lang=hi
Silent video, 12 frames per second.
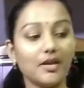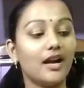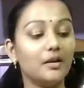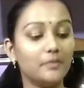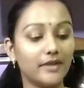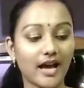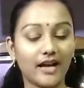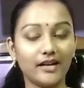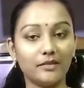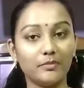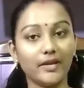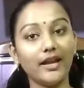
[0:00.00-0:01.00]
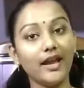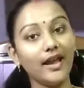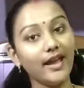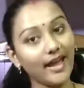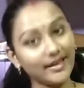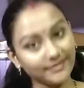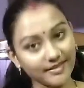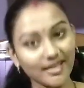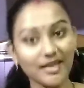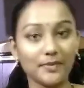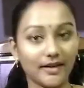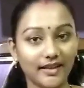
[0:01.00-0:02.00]
में हड़बड़ाहट में ऐसे
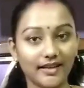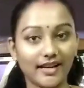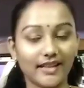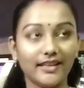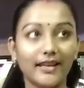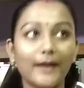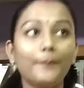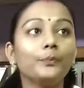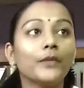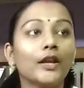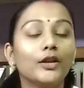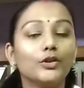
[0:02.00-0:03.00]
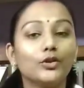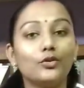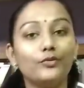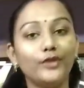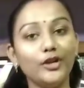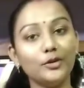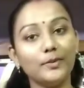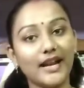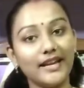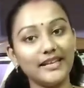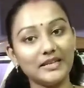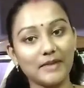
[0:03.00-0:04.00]
ही पड़ी रहती है तो वीडियो
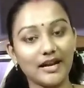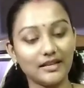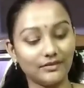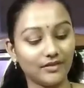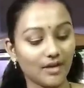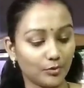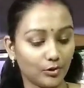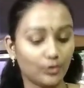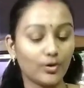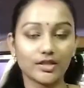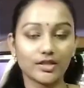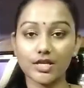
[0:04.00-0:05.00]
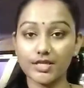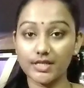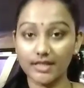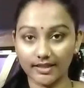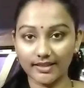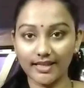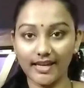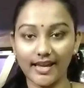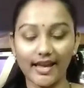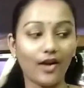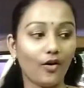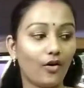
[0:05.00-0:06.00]
बनाने के बाद फिर हम उनको अच्छे से रखते
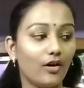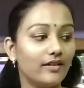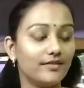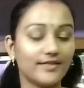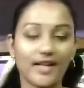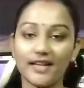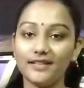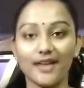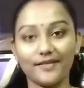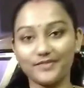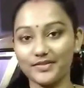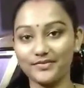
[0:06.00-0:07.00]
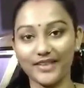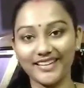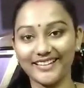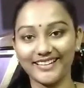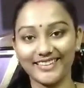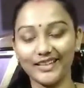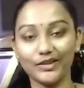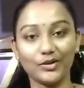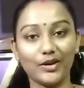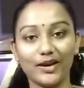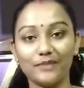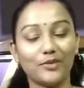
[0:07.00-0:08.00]
हैं और सारी साफ सफाई करते हैं तो
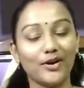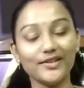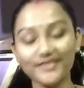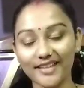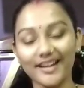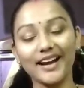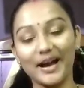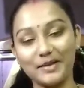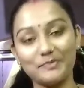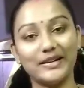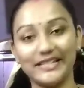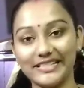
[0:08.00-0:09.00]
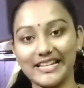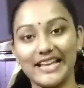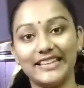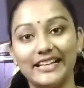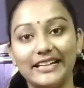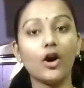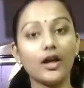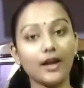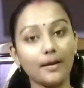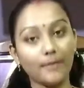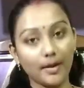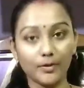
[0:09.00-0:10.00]
बहुत सारा काम बढ़ जाता है और
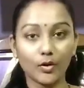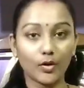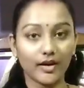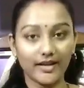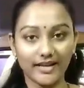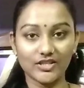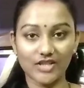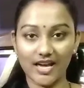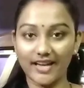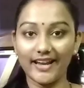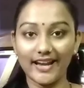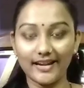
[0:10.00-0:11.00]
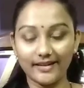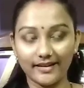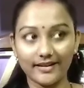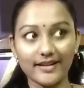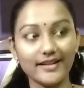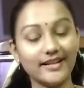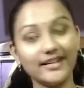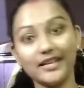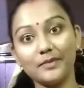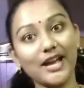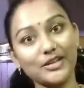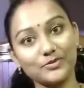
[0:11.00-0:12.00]
अब हम लोग करने जा रहे हैं डिनर डिनर
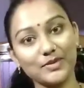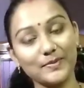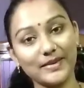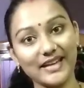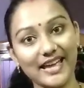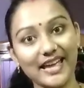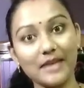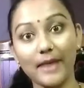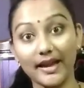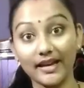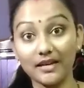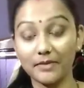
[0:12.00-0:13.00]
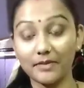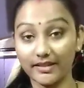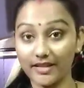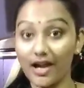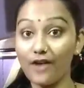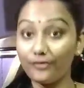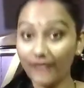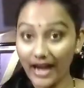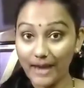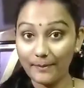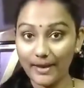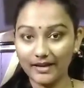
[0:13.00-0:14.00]
में आज मैंने बनाया है बैंगन भट्टा
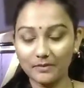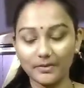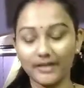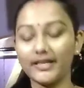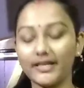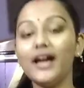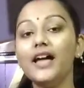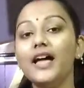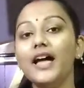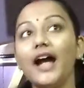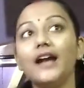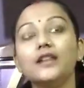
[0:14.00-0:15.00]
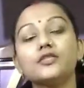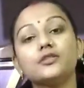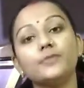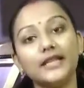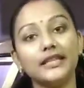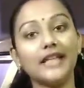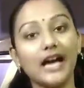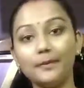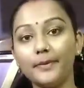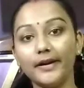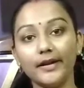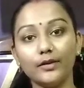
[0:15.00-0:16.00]
फ्राई बैंगन भट्टा एंड सुबह की दाल
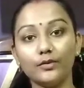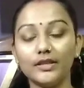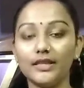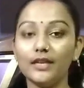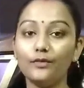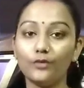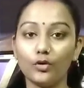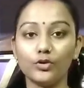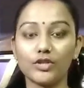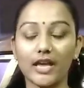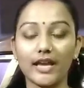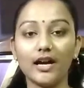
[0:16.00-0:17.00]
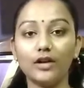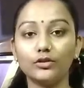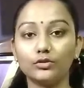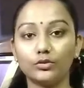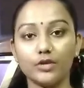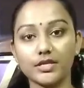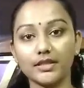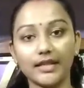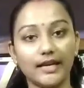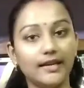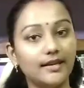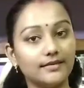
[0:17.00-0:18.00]
पड़ी हुई थी वो हो जाएगा थोड़ी सी
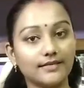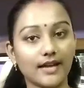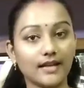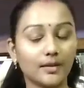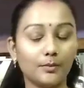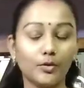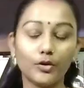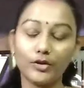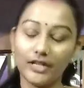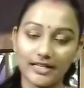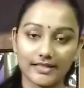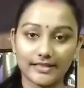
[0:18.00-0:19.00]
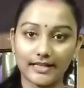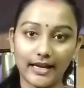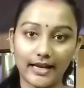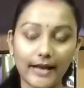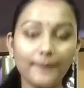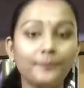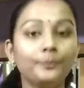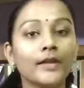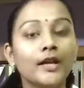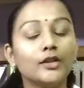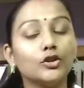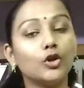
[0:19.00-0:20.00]
दही के साथ हम लोग डिनर करेंगे
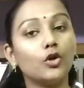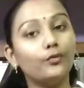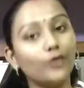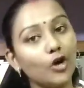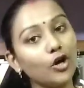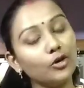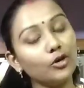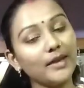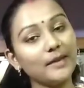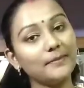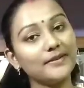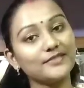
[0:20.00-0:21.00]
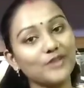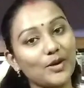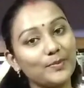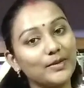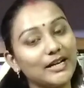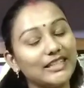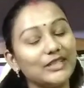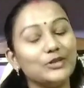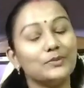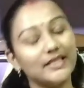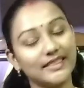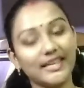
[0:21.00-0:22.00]
तो ब्लॉग को मैं यहीं पर स्टॉप करती हूँ
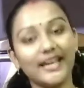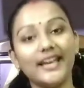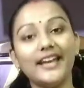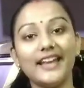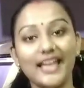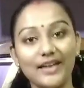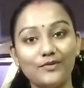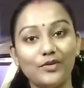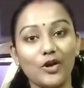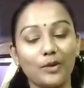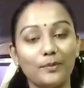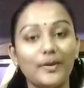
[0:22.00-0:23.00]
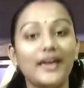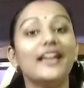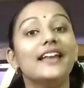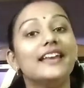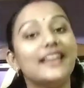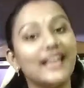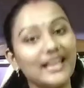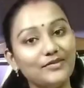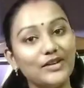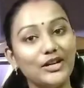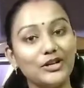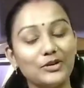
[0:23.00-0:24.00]
मिलते हैं नए ब्लॉग में नए
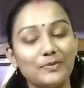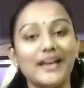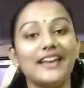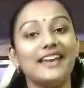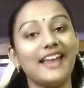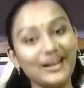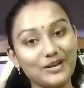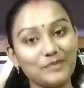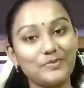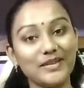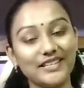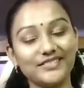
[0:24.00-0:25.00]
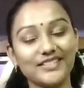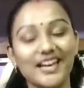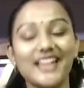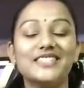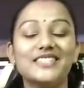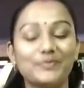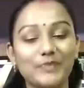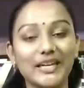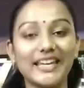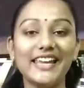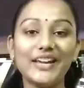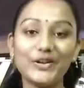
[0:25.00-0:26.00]
वीडियो में नए टॉपिक के साथ जब तक
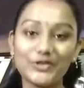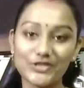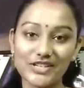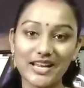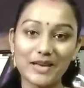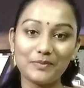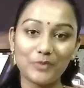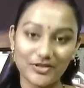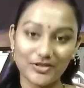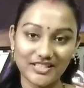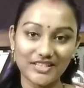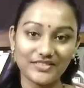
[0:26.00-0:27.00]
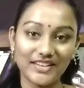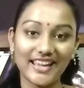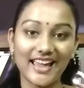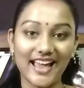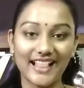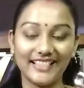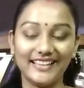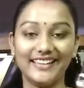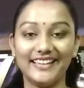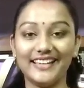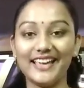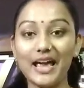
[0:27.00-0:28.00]
के लिए खुश रहिए पॉजिटिव रहिए हैप्पी
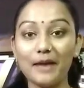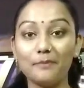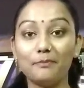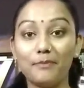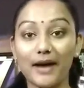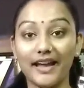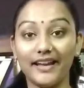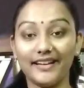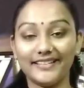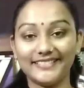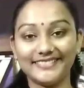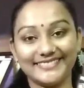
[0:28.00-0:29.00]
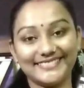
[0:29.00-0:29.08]
रहिए बाय